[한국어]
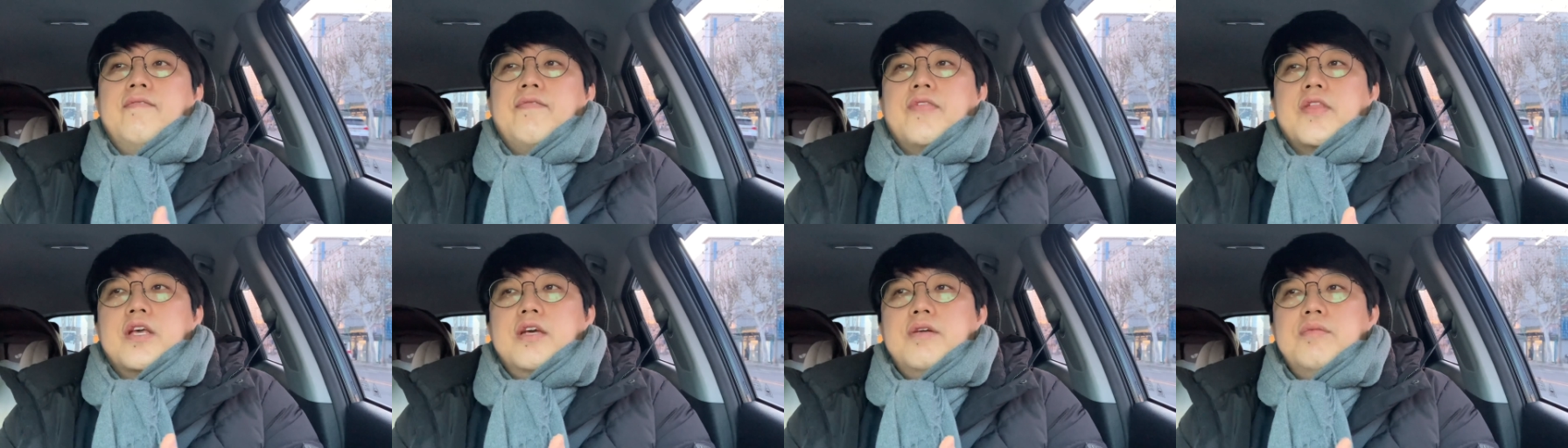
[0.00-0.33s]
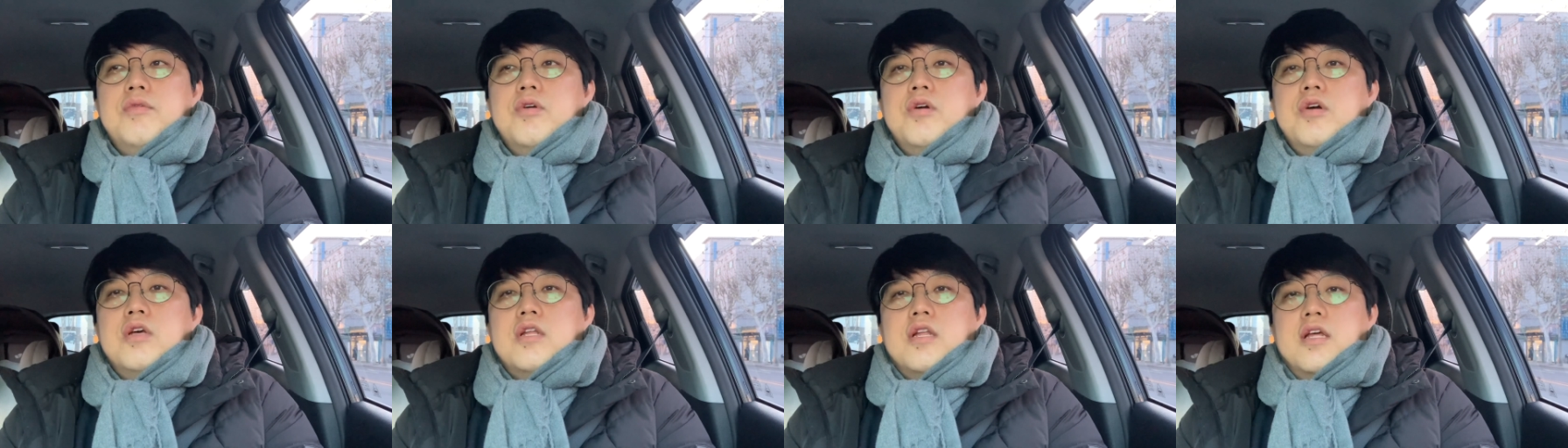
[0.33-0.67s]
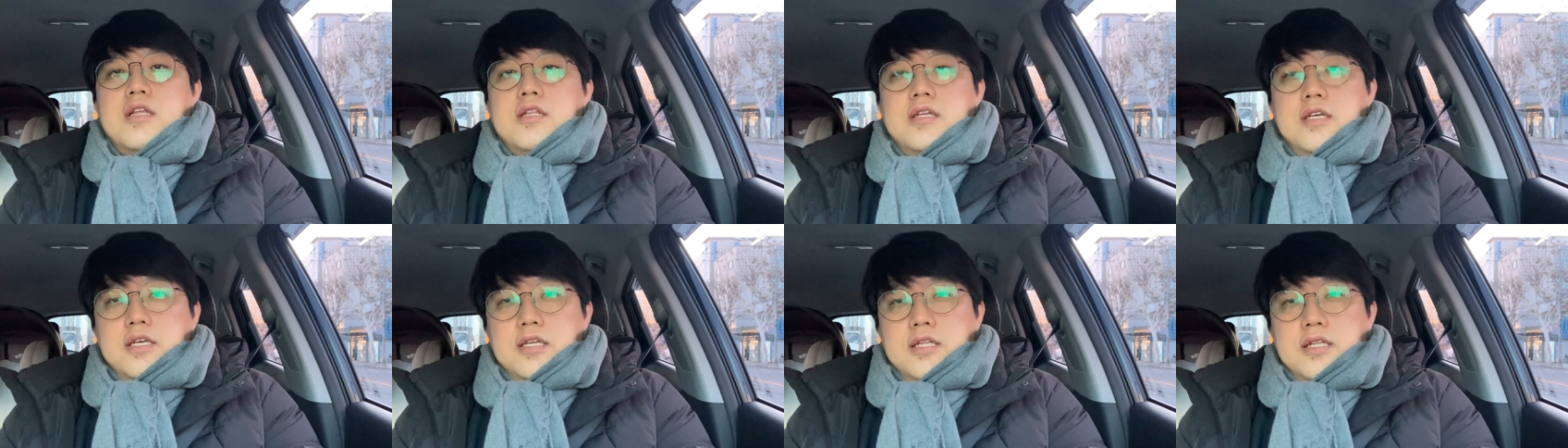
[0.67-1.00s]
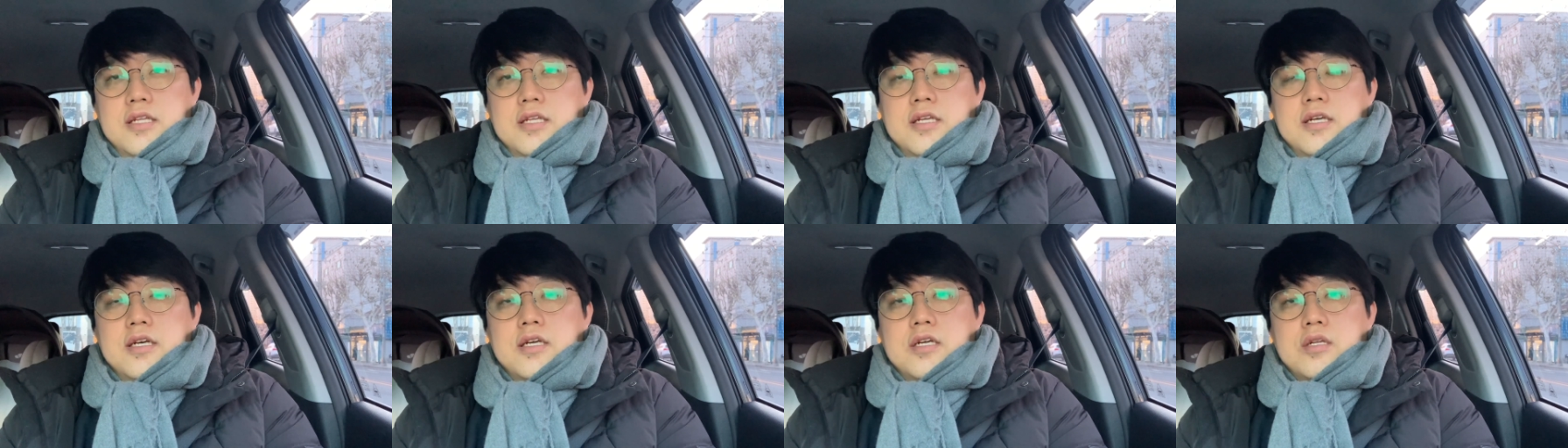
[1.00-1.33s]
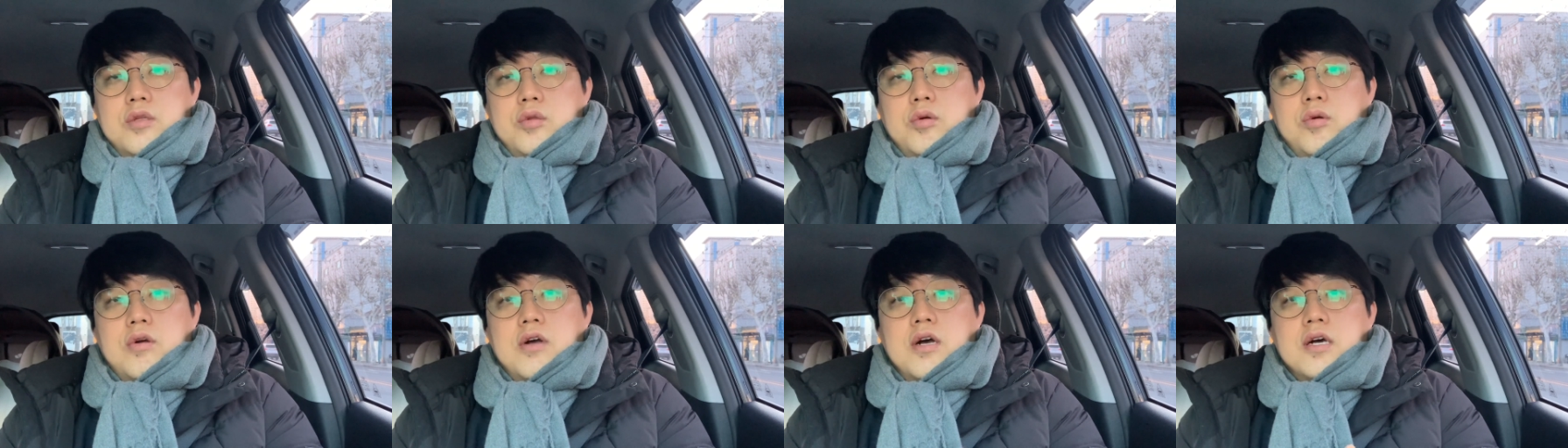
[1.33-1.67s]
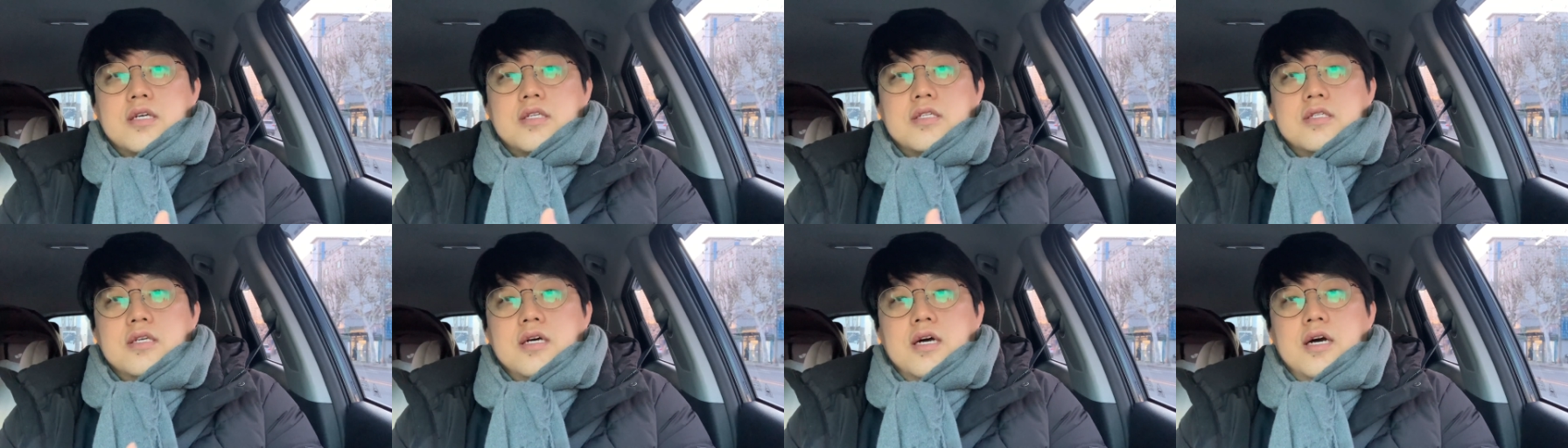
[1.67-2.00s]
금요일에는
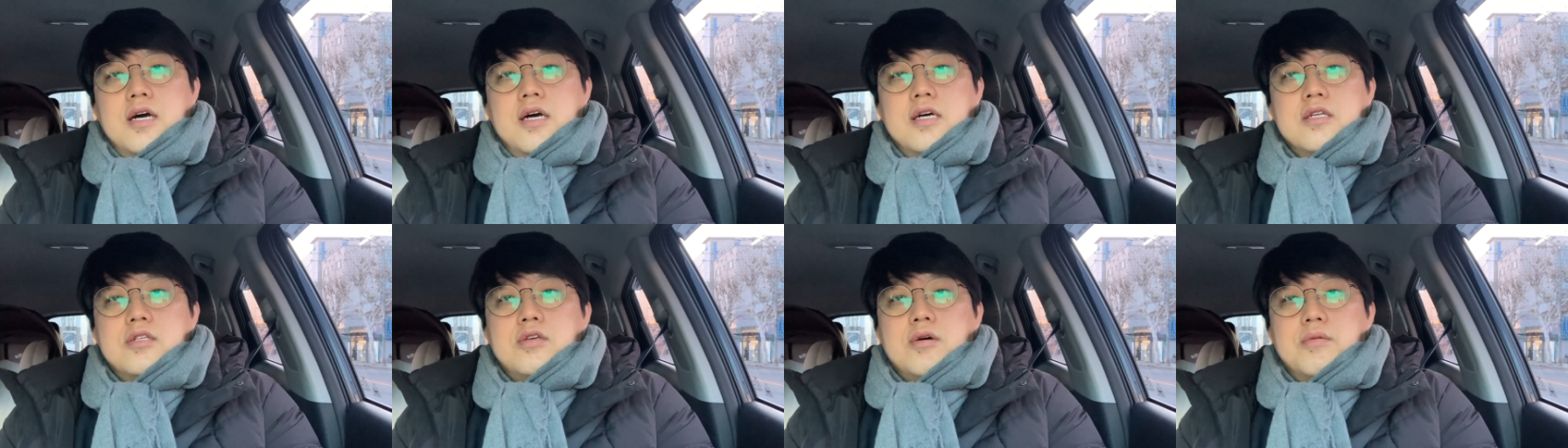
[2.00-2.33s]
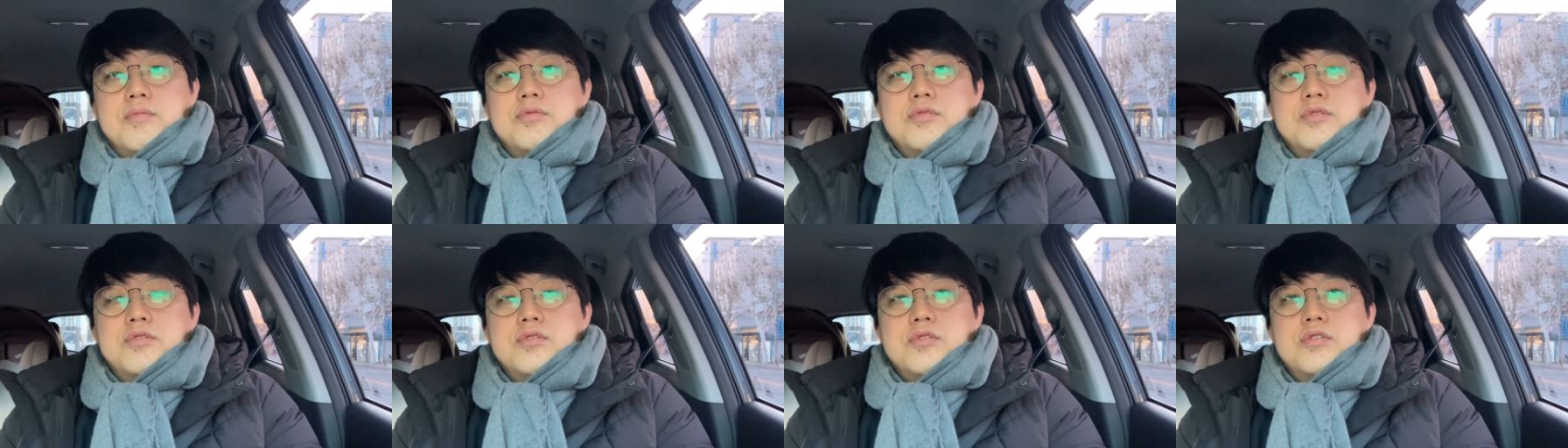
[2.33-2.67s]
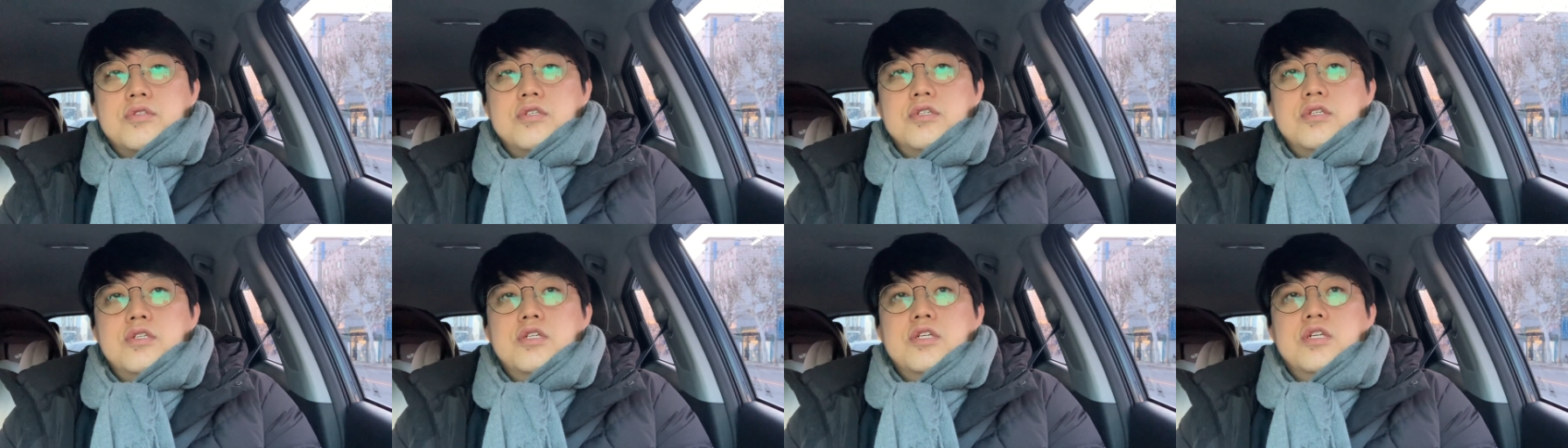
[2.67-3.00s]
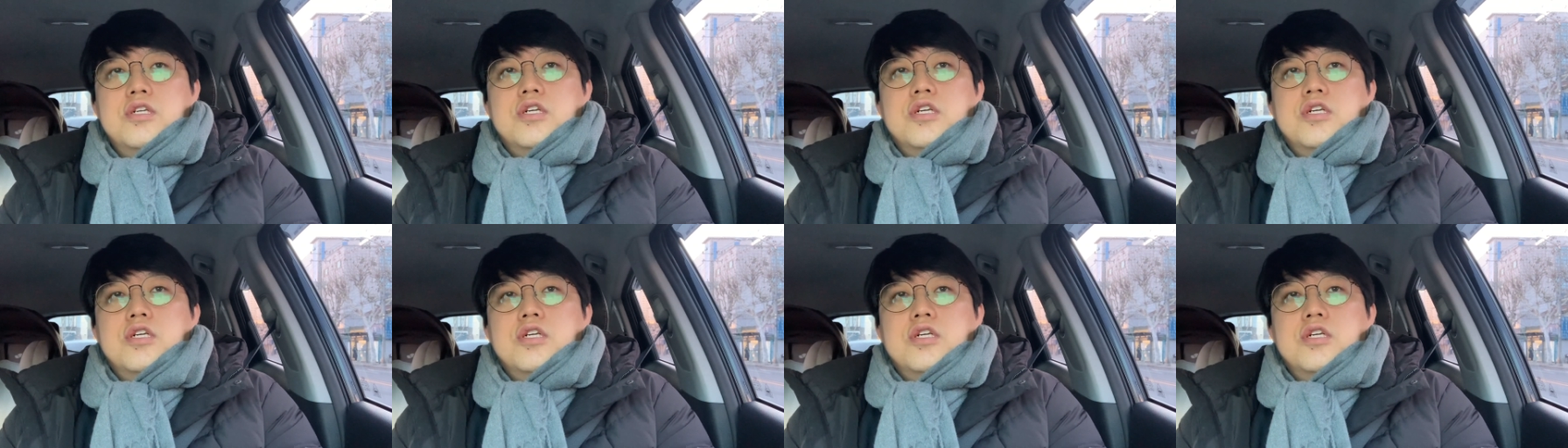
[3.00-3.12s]
독학사 접수를